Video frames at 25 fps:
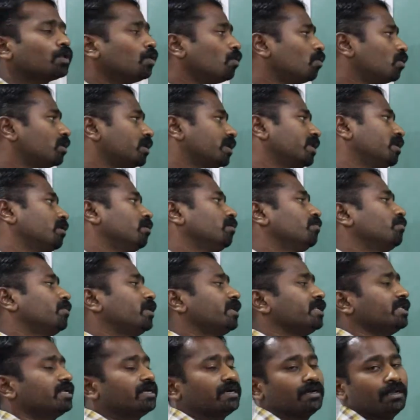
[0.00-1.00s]
உங்களுக்கு என்ன
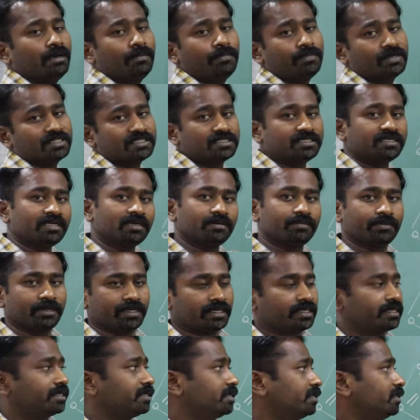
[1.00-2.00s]
மாதிரி இருக்குன்னா ப்ளஸ் த்ரீயாக
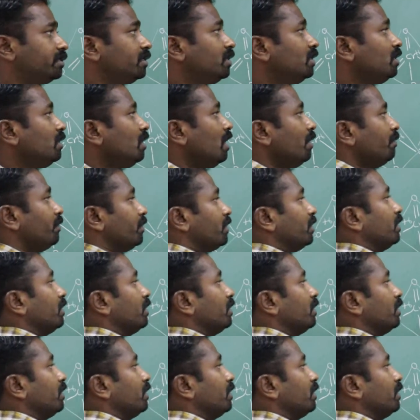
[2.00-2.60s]
மாதிரி இருக்குது அப்போ